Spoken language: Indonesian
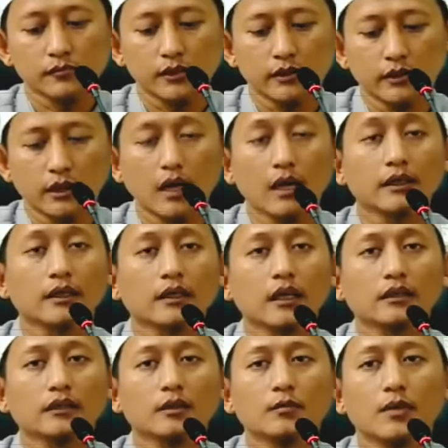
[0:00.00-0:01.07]
Jadi
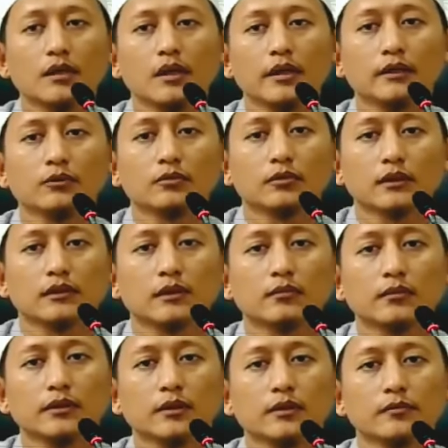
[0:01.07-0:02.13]
hakikat ibadah itu kata
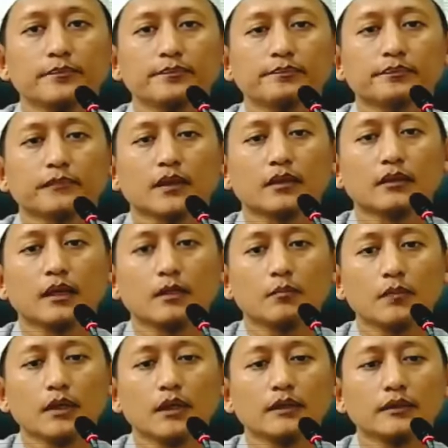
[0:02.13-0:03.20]
beliau
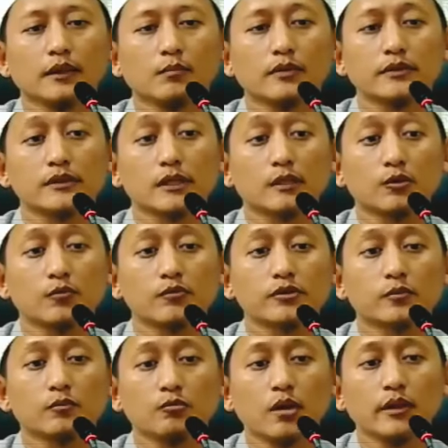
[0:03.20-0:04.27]
nama yang mencakup
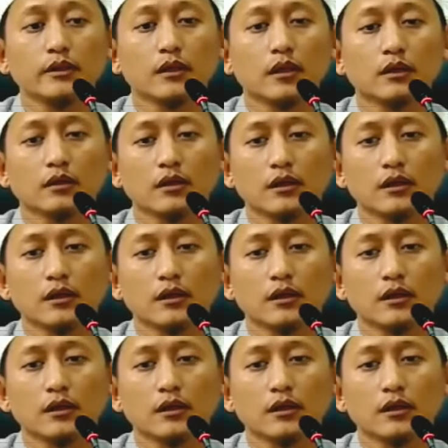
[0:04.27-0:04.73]
semua yang Allah